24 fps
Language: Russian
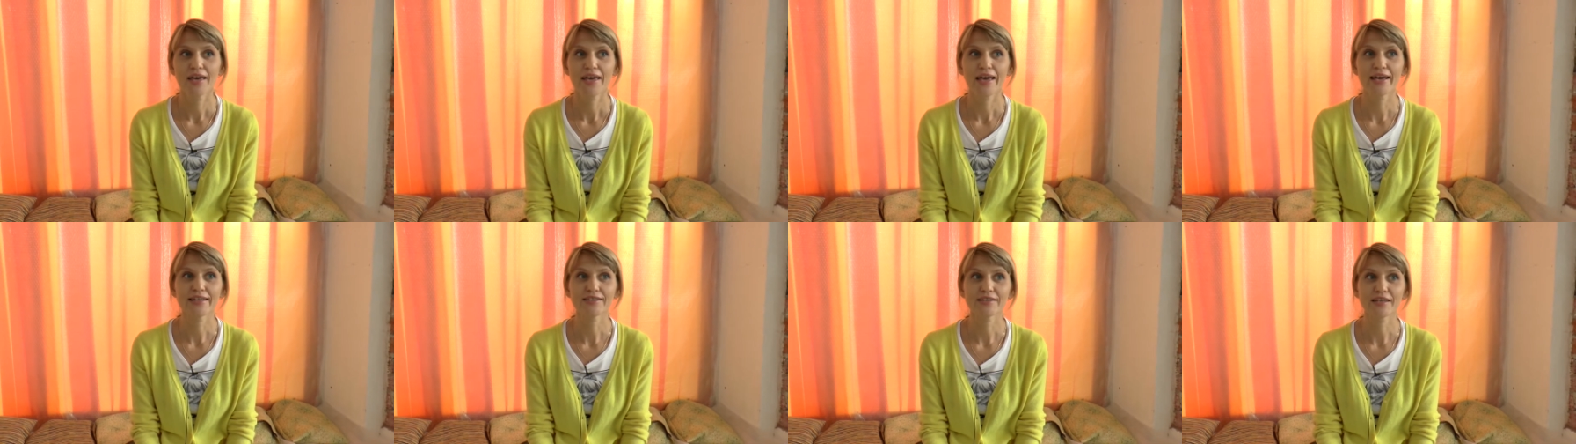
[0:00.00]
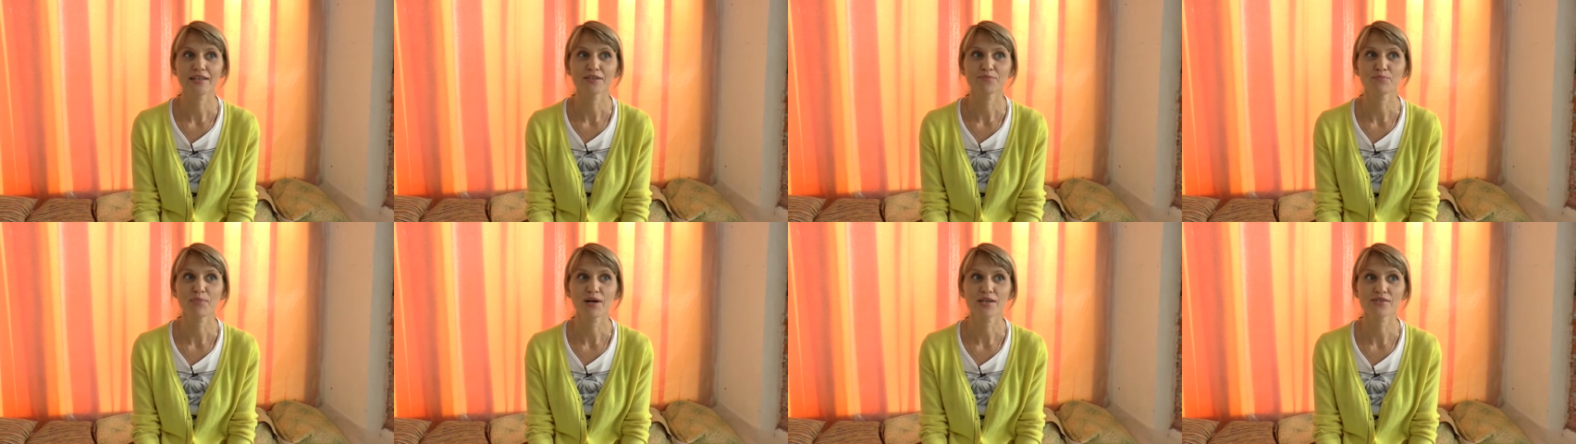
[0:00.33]
Это
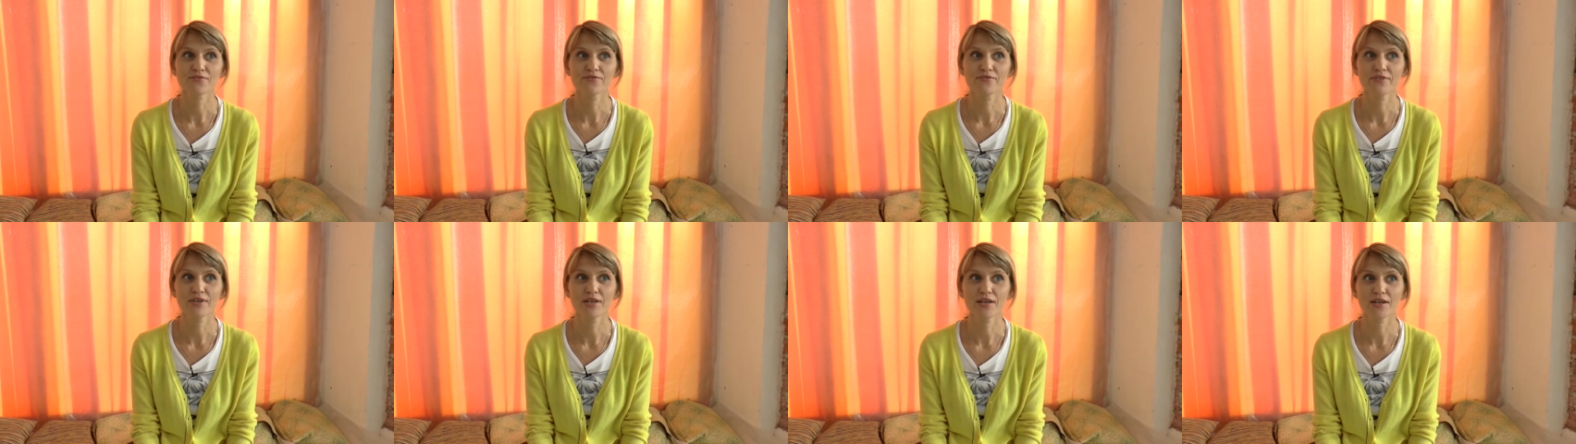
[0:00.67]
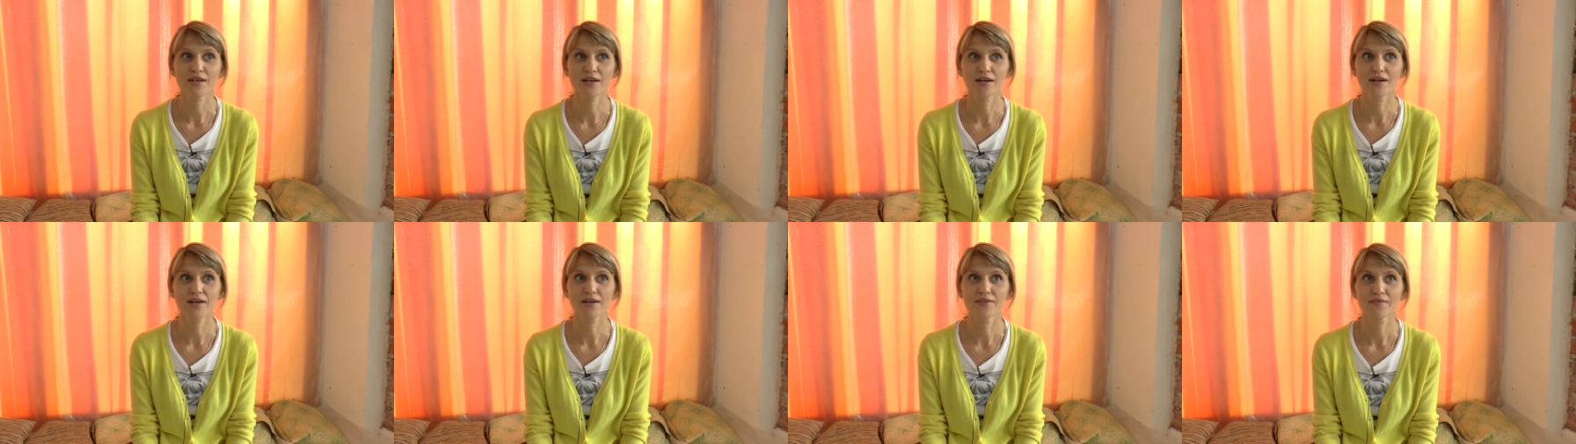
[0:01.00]

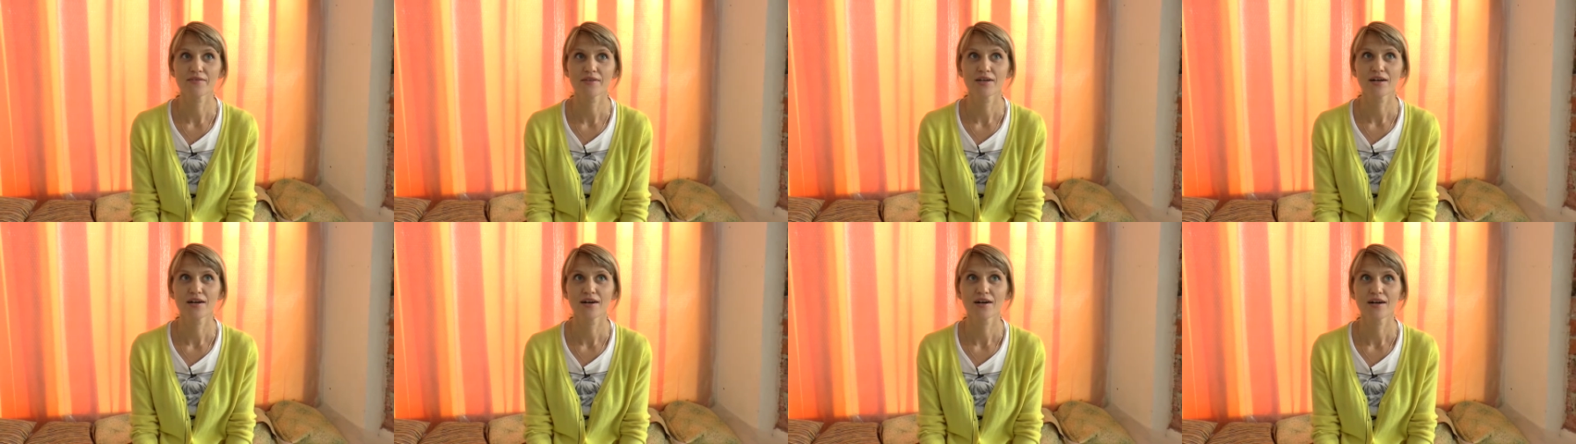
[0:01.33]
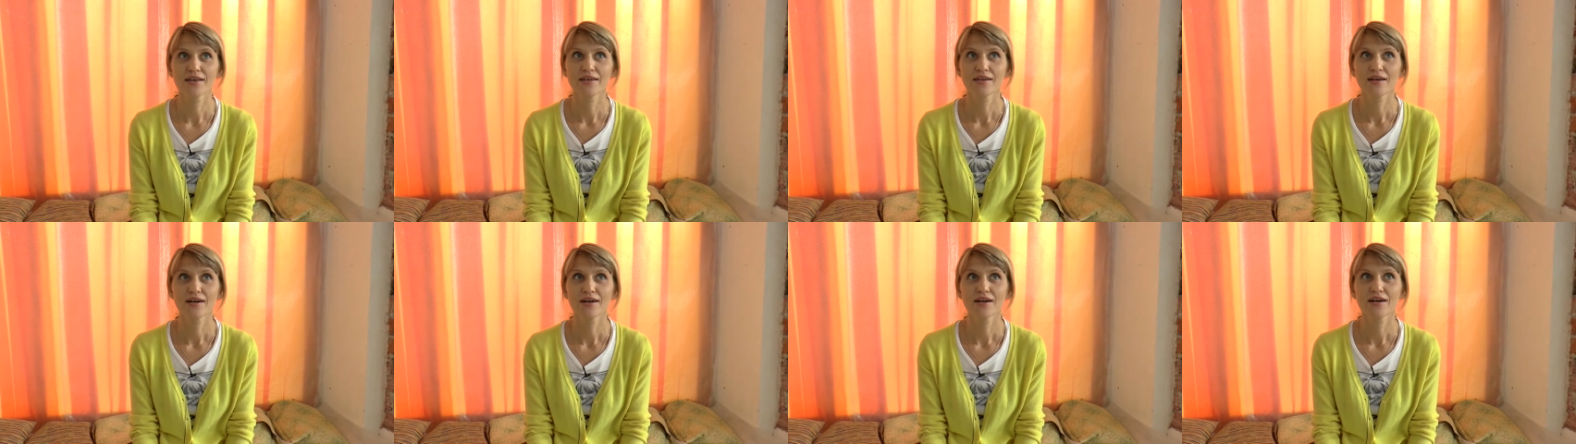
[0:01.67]
атмосфера
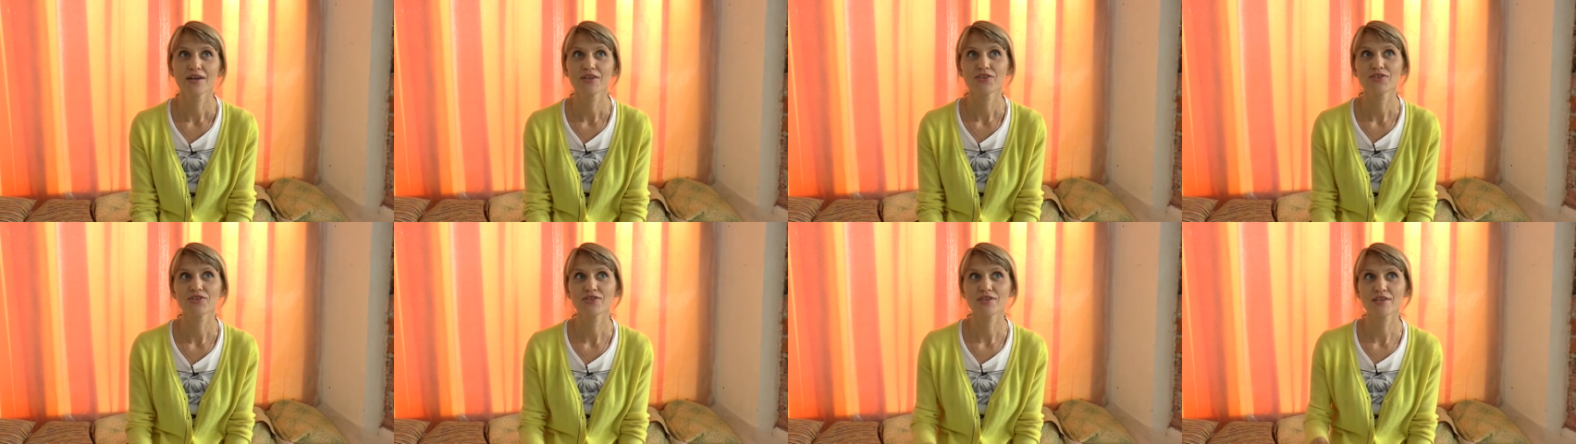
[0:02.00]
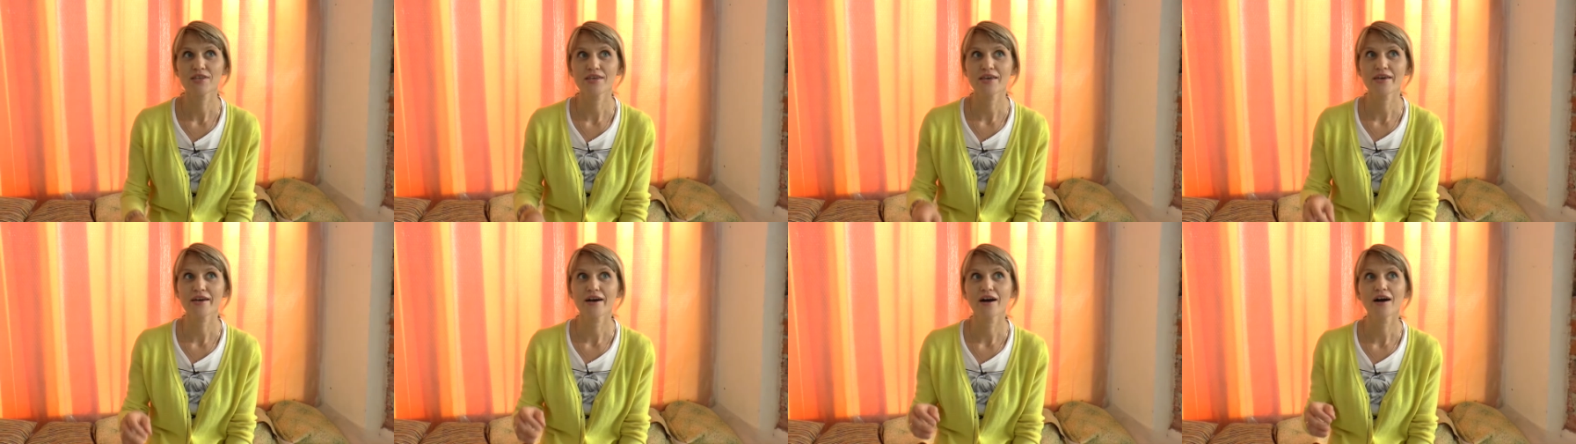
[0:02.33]

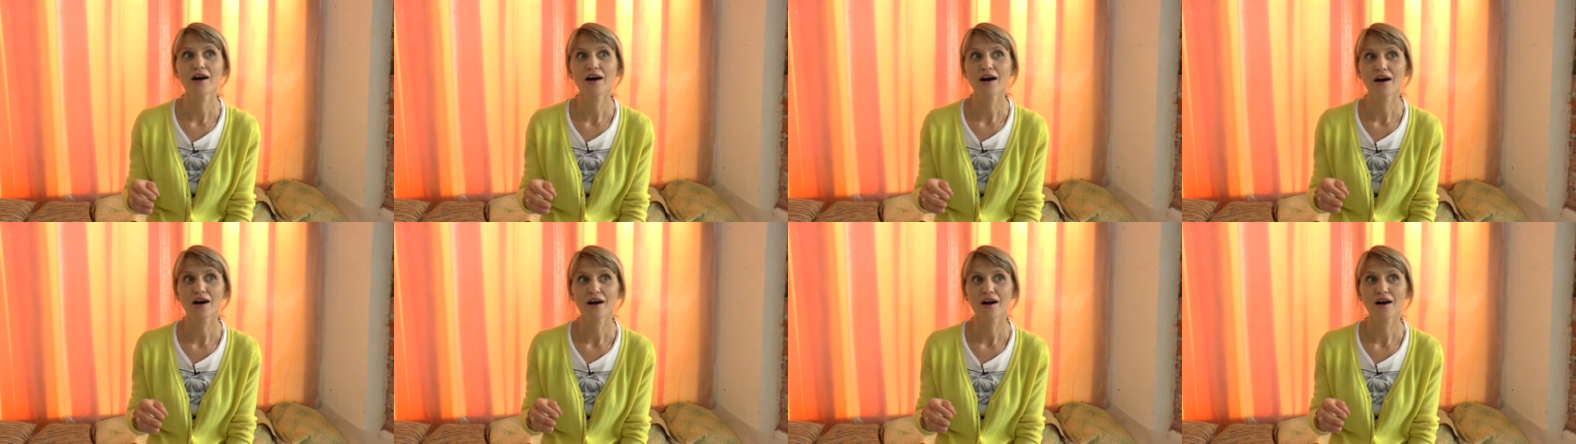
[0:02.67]
не